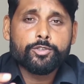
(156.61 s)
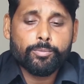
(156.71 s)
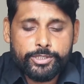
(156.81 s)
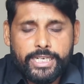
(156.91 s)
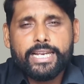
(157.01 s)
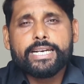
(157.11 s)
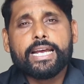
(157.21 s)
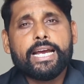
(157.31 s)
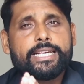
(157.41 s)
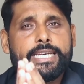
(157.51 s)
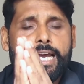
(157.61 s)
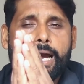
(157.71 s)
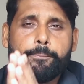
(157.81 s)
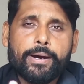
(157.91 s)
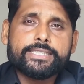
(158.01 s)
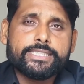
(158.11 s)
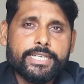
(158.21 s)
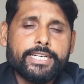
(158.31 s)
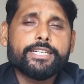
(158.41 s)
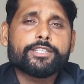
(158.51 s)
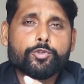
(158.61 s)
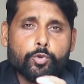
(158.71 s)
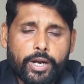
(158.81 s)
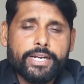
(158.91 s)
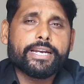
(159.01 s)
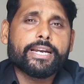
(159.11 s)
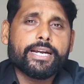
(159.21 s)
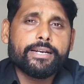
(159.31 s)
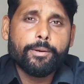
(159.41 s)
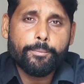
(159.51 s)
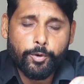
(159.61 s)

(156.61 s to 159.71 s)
तो मुझे लग रहा है कि अपाचे अपाचे